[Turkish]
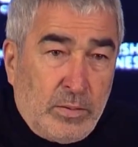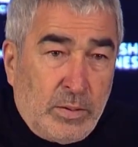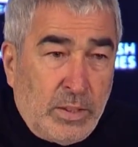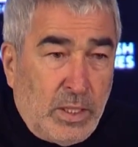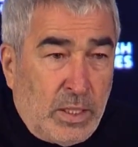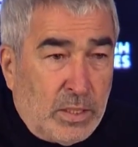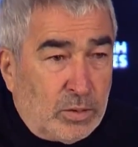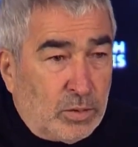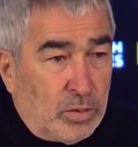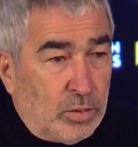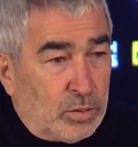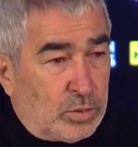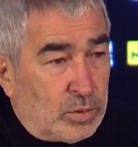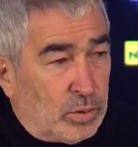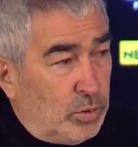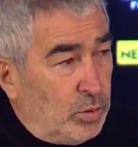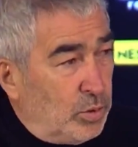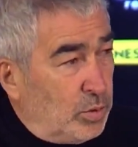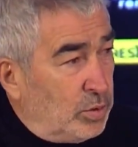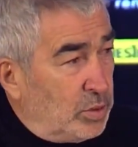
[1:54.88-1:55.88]
Yani
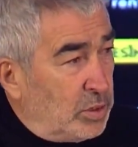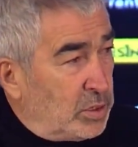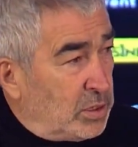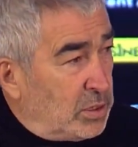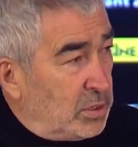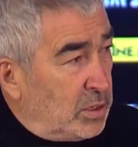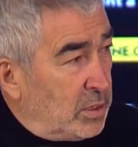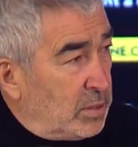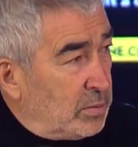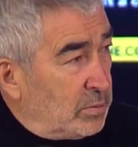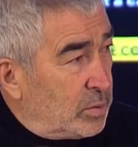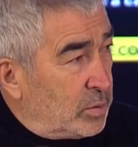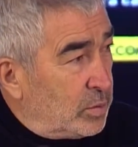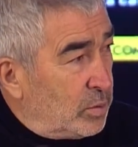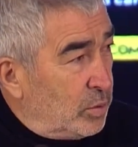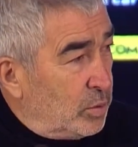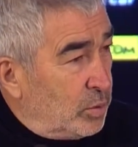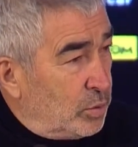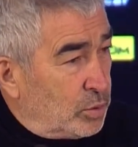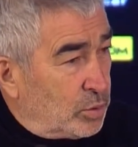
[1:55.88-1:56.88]
sonuçta oyunun içinde
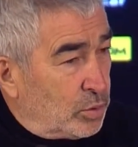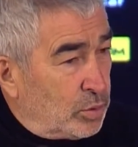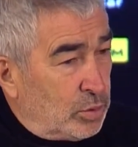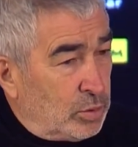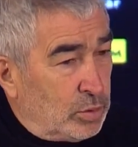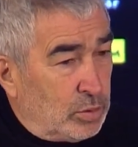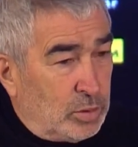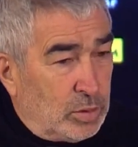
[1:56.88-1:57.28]
oyuncu